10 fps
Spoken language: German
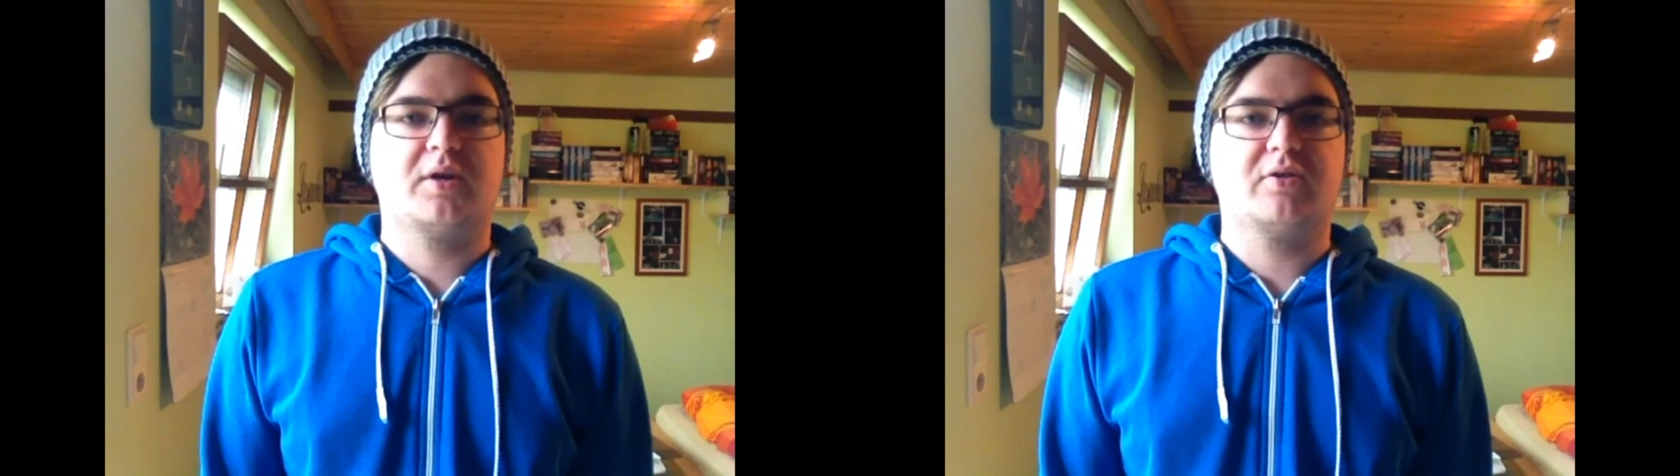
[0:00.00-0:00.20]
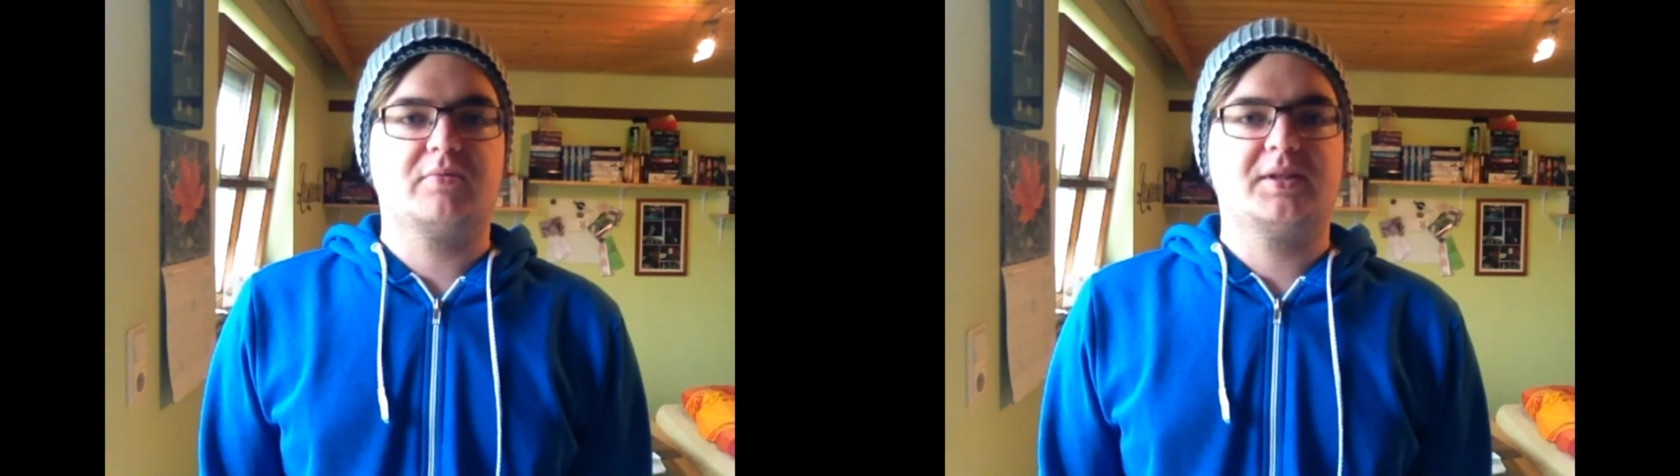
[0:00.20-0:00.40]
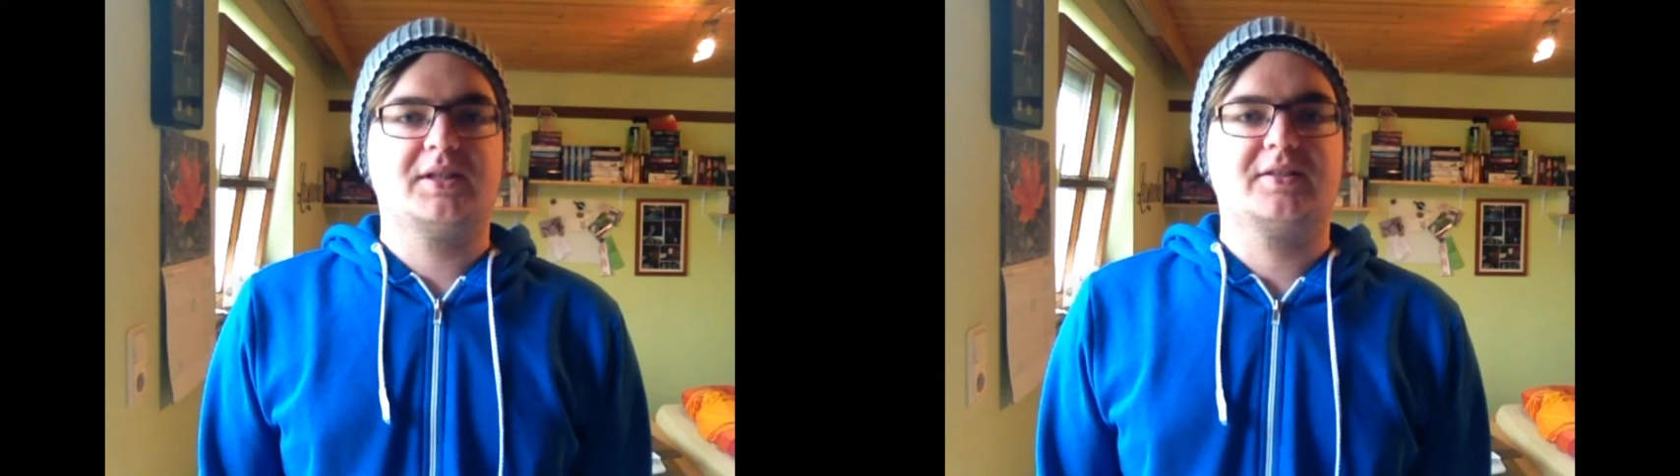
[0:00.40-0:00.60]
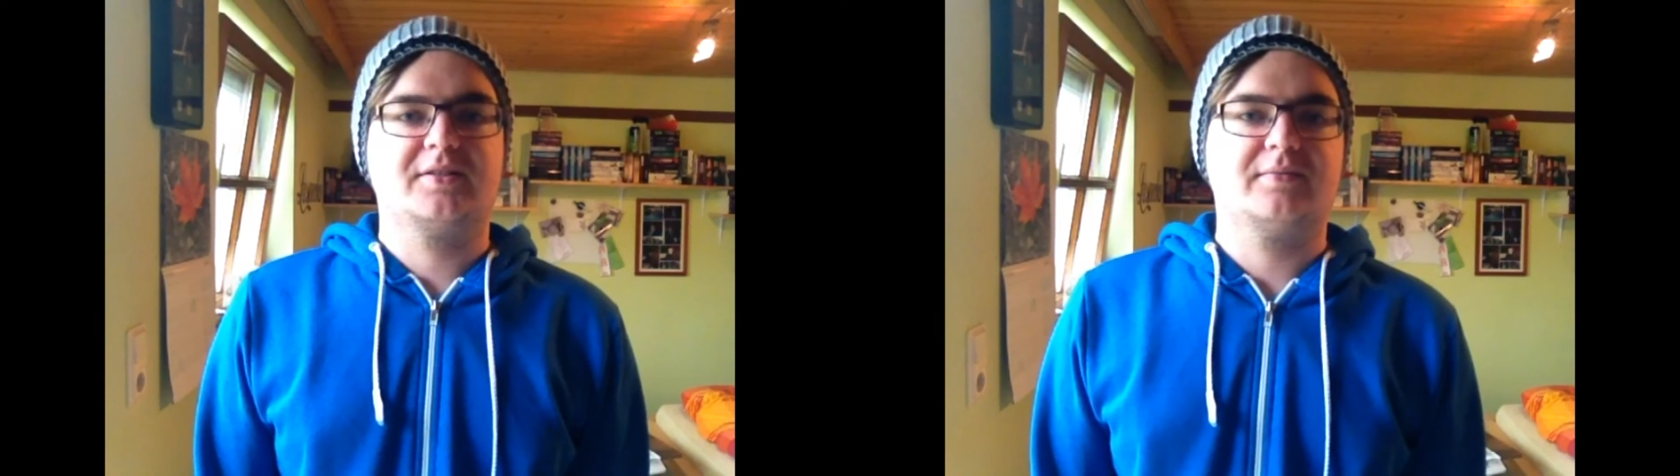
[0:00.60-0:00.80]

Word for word: ich unbedingt.